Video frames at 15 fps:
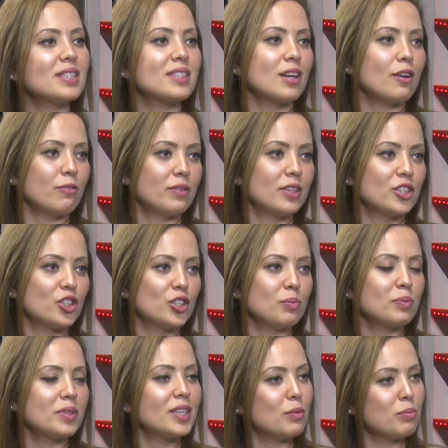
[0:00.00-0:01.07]
saflaşıp
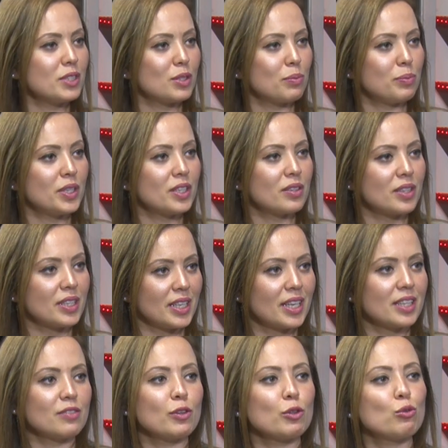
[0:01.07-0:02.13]
temiz bir
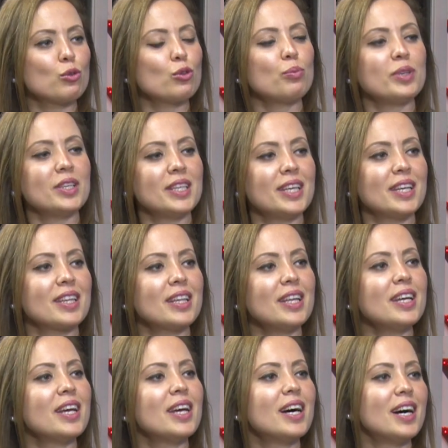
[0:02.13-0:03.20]
niyet ve duru bir
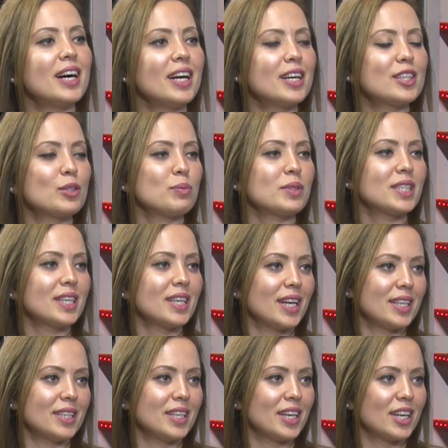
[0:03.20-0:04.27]
niyetle hayatımıza
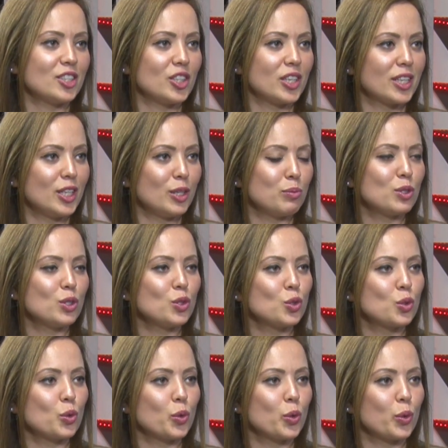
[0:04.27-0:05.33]
kendi gerçekliğimizi
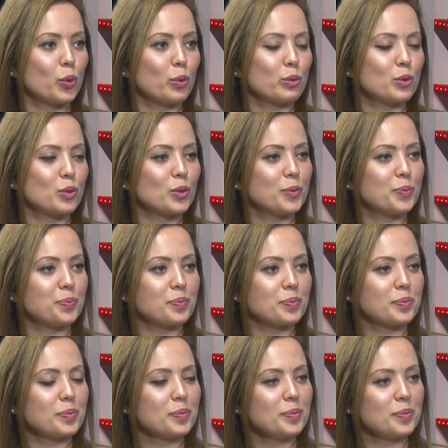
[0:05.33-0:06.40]
sokuyoruz.
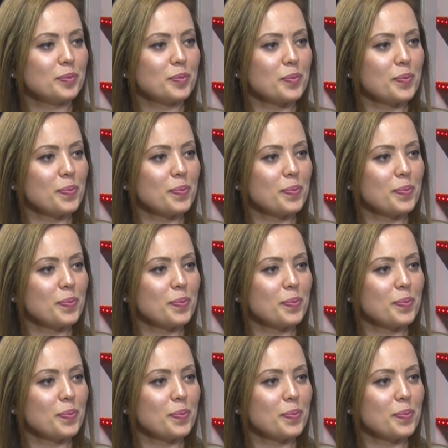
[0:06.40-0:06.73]
Zaten